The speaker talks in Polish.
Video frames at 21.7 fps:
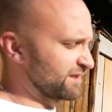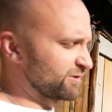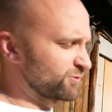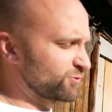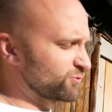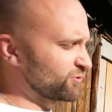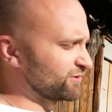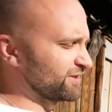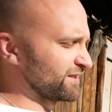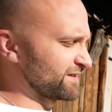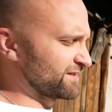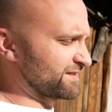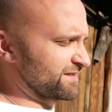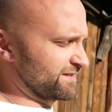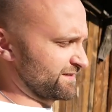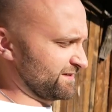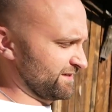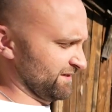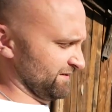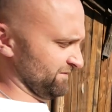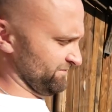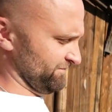za dużo
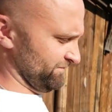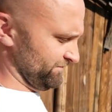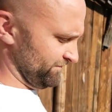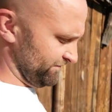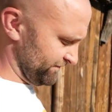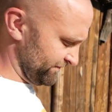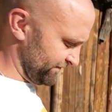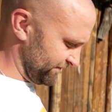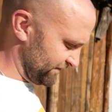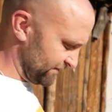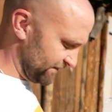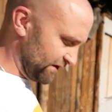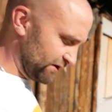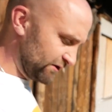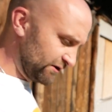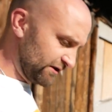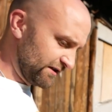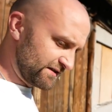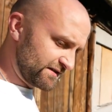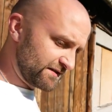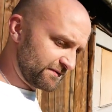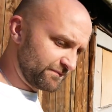decyzji. No
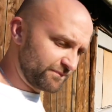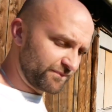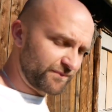nic,